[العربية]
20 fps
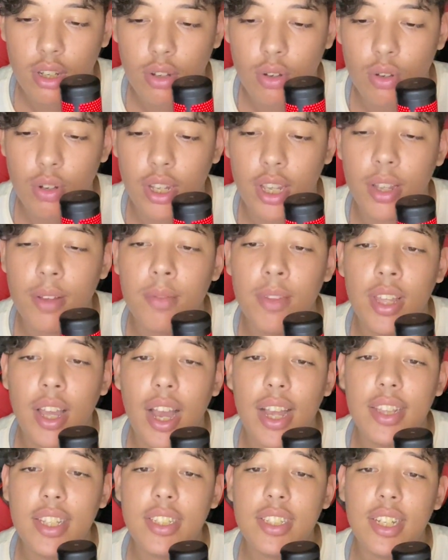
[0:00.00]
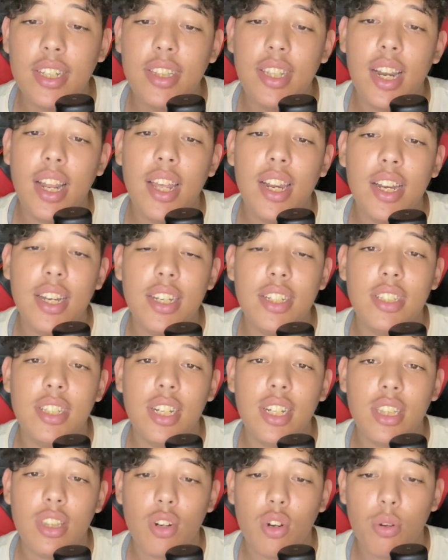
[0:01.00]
اوكي ديجا الدراري انا شريت